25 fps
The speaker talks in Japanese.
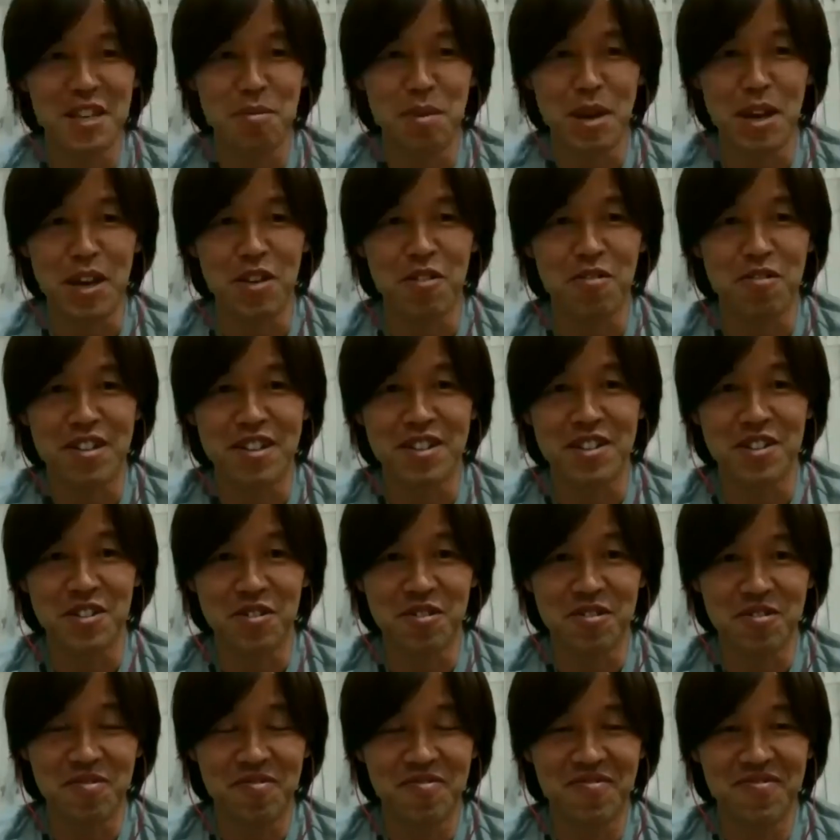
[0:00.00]
勉強です、いい
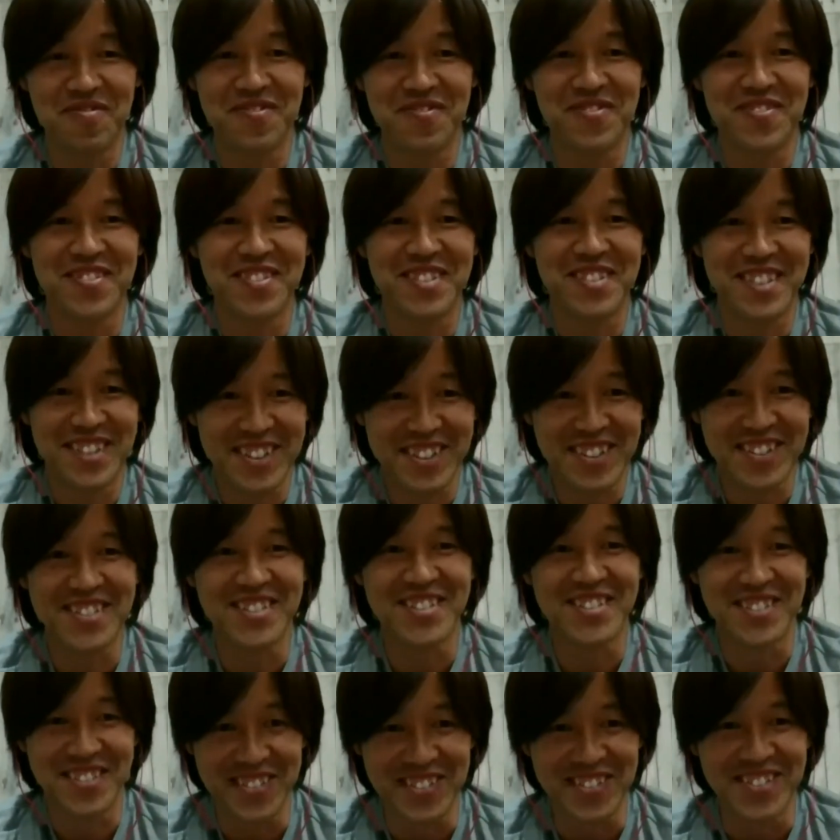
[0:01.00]
勉強っす、今の時
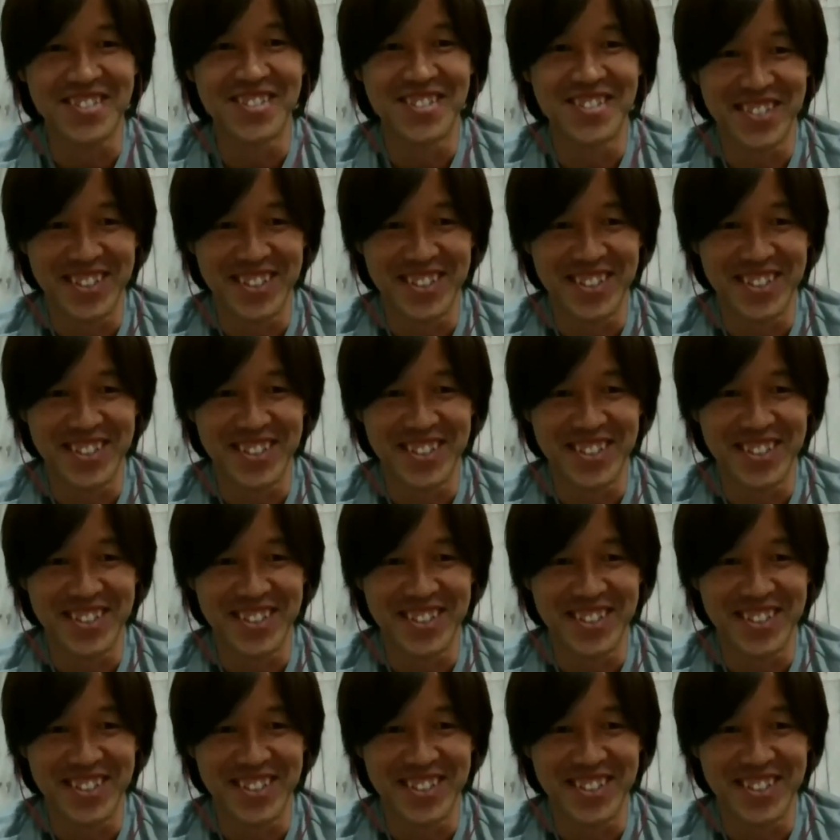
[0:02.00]
間。はい。